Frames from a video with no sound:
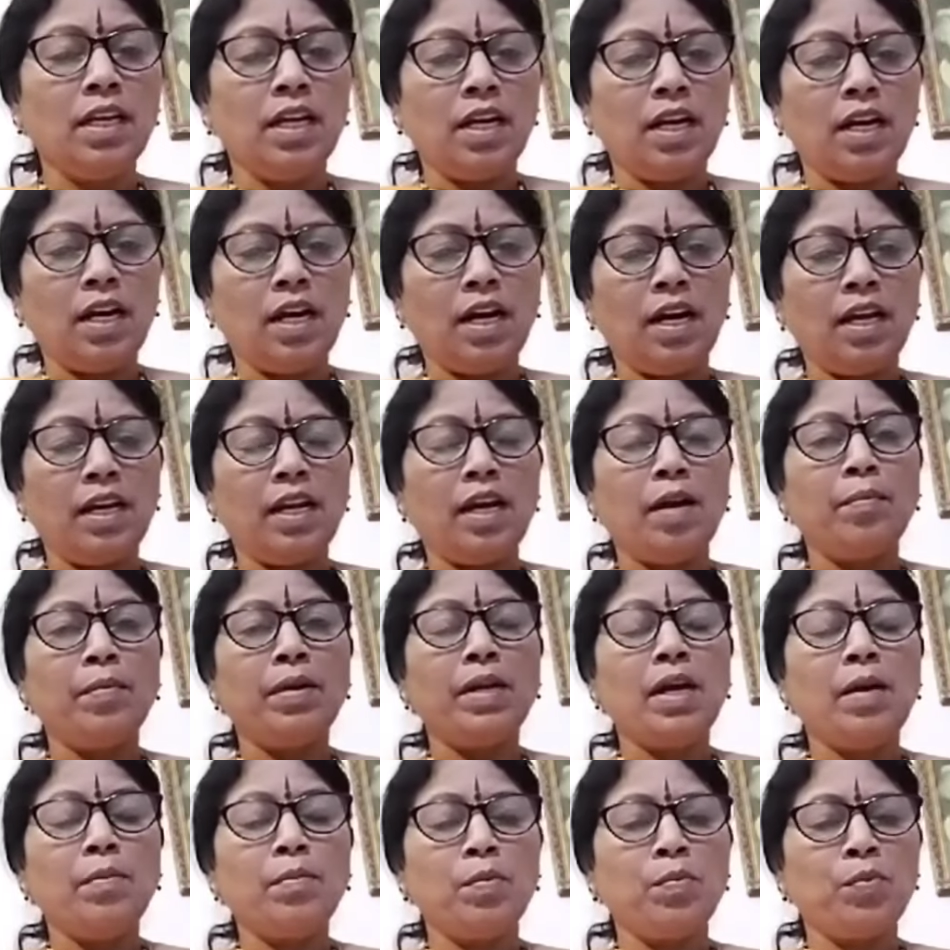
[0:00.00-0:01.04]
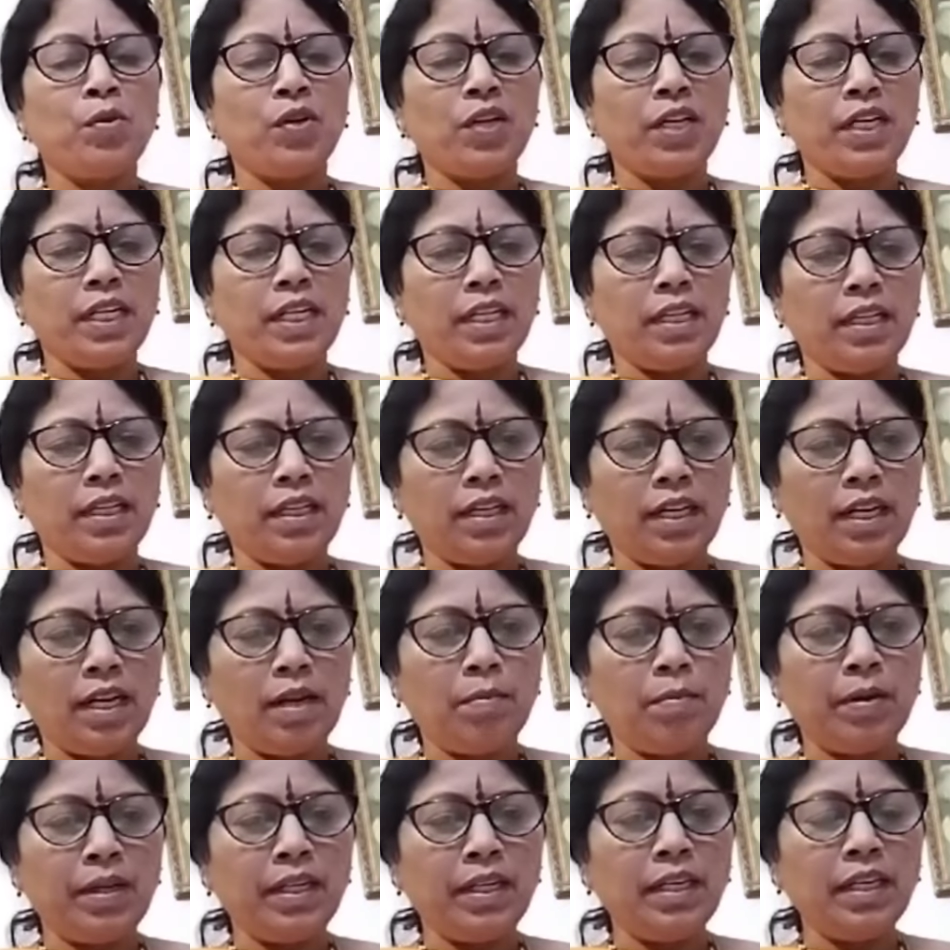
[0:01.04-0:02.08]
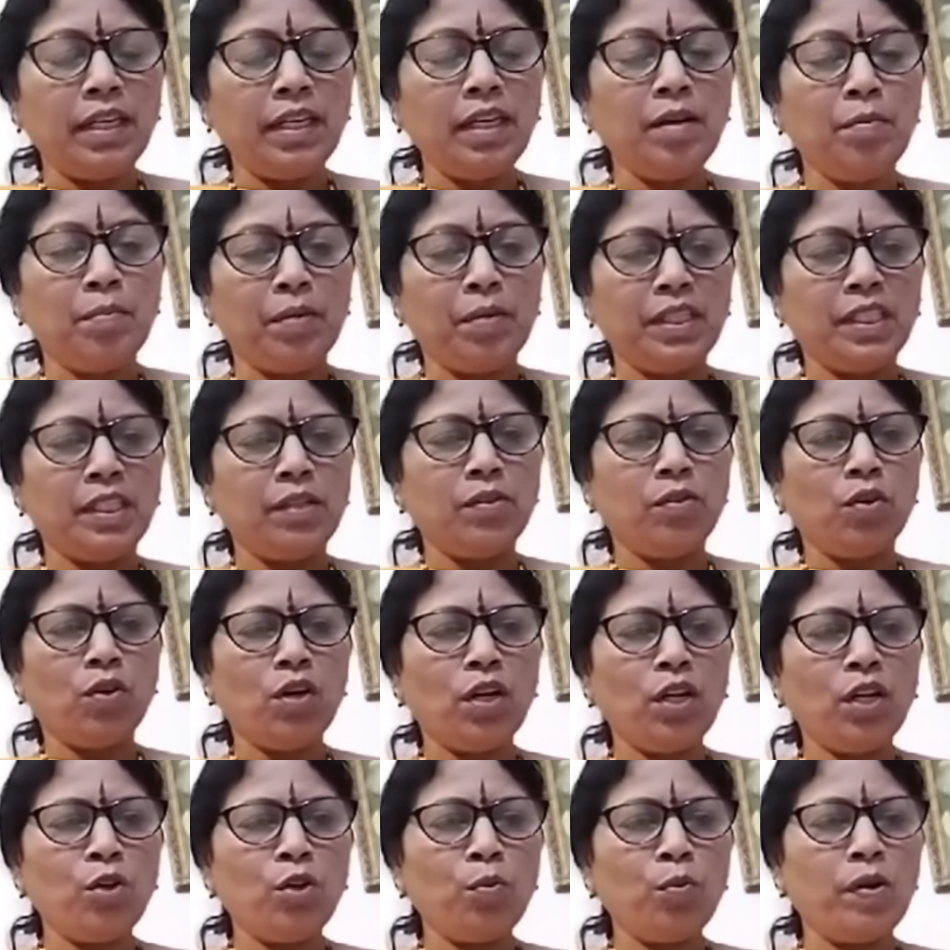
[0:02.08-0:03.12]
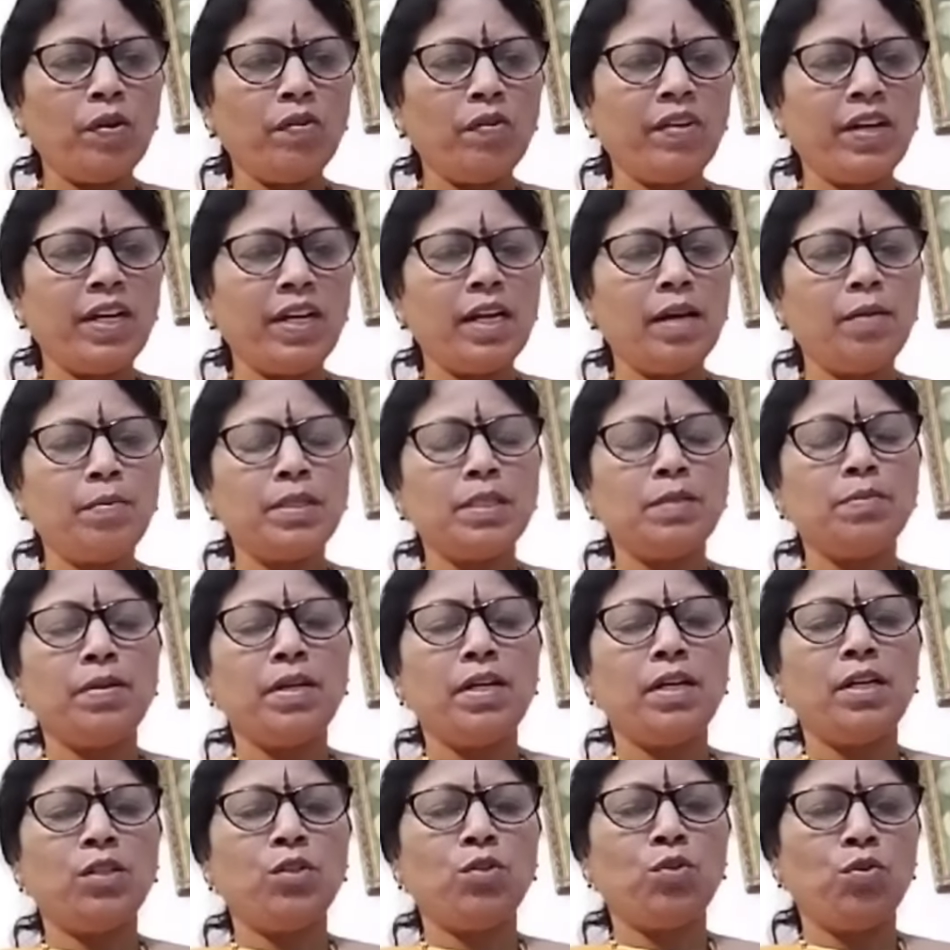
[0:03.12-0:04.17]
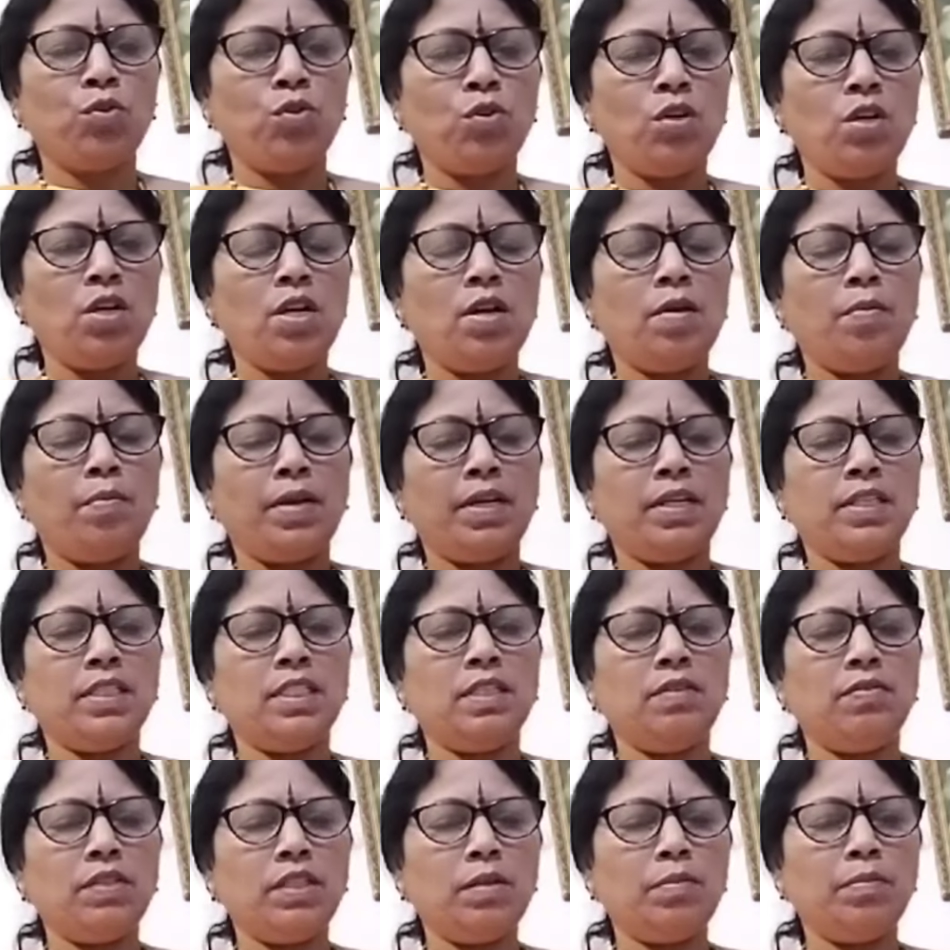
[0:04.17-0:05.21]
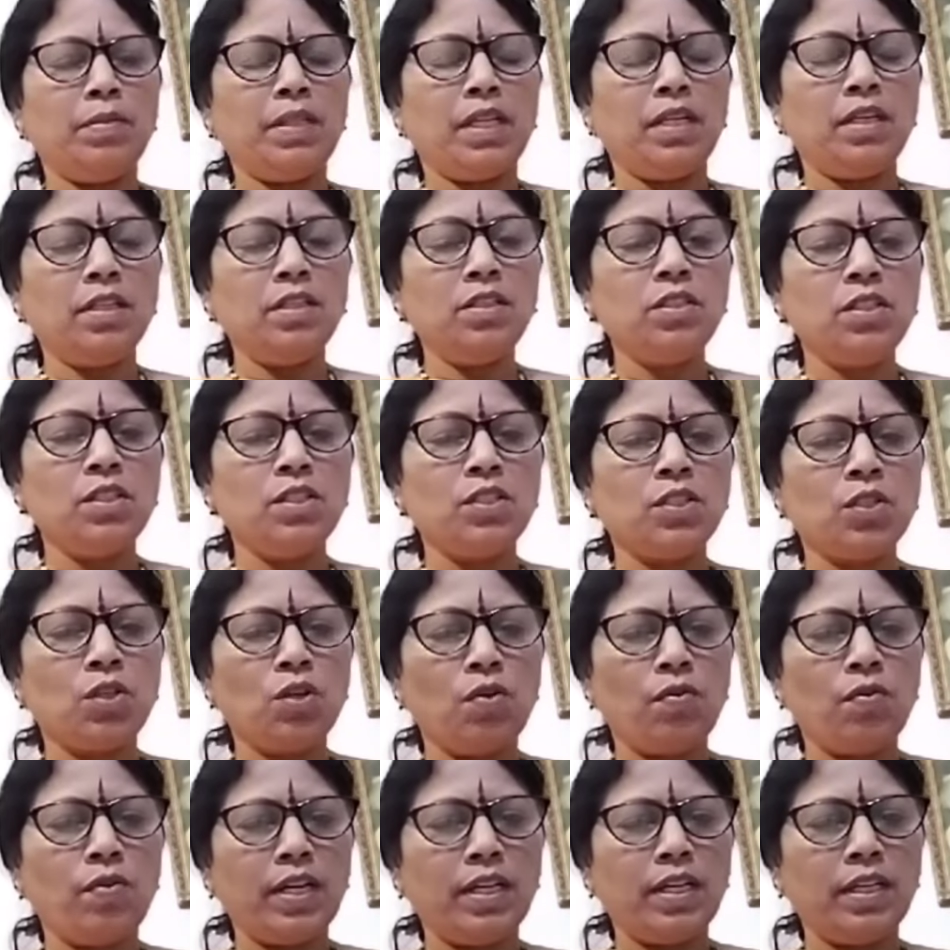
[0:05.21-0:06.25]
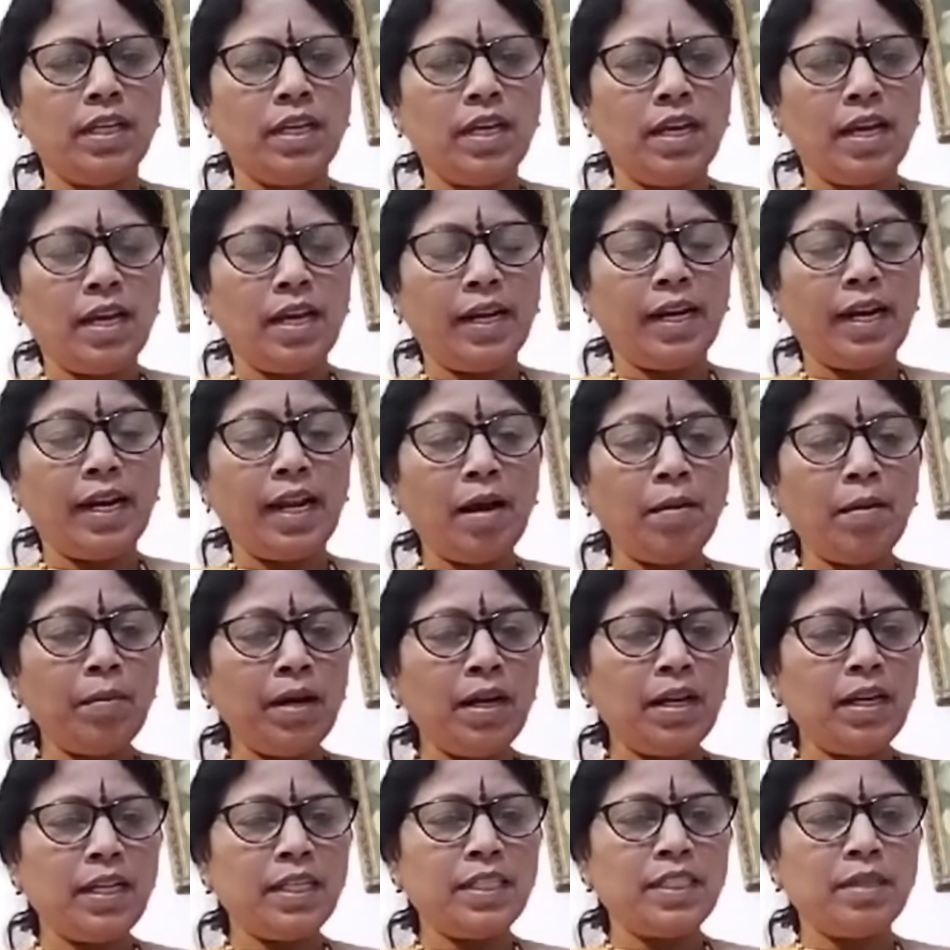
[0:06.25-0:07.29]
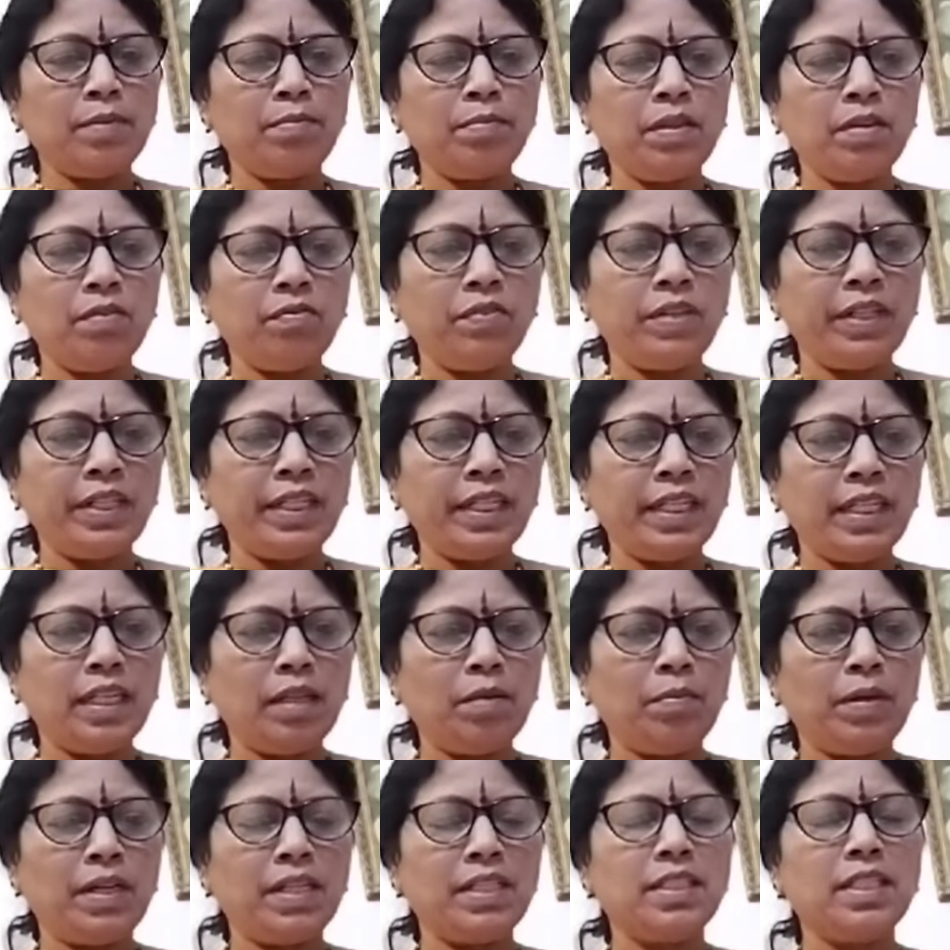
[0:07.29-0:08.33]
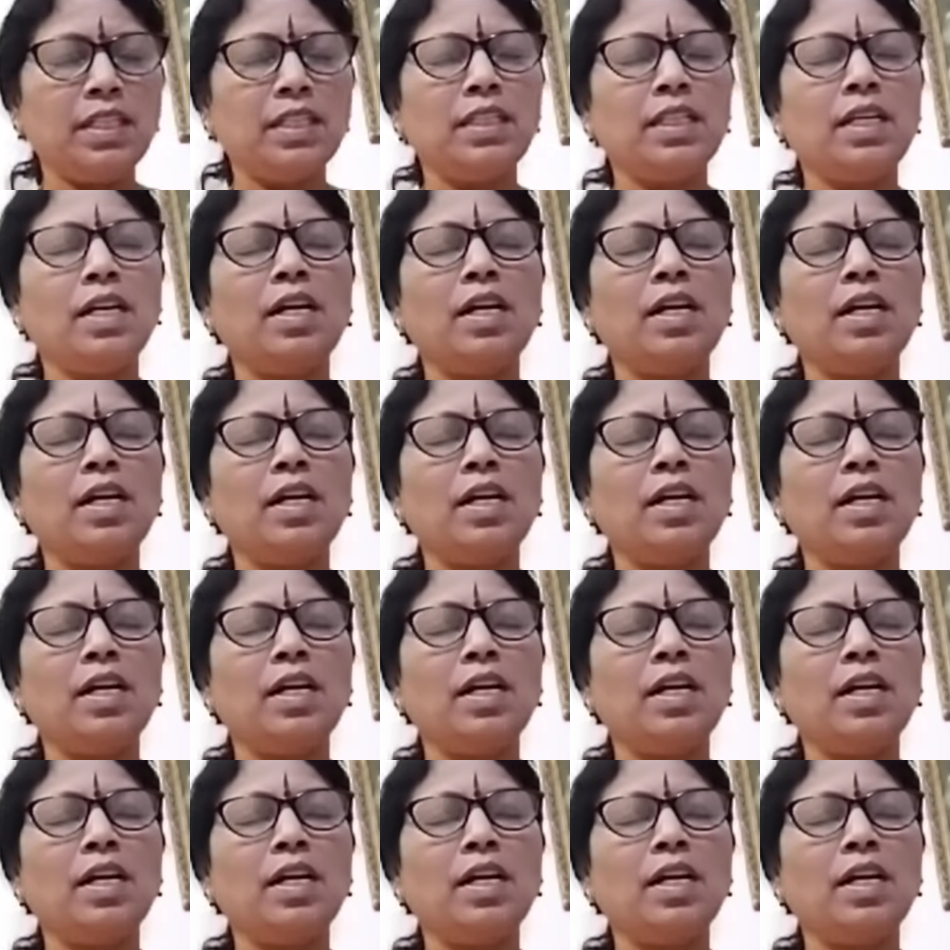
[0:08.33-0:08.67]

ఆ రామనామం ఒక్కటే కాబట్టి ప్రతి ఒక్కరూ భగవన్నామ స్మరణతో మన జీవితం ధన్యం చేసుకోవాలి రామ అనే శబ్దం వింటేనే మనసంతా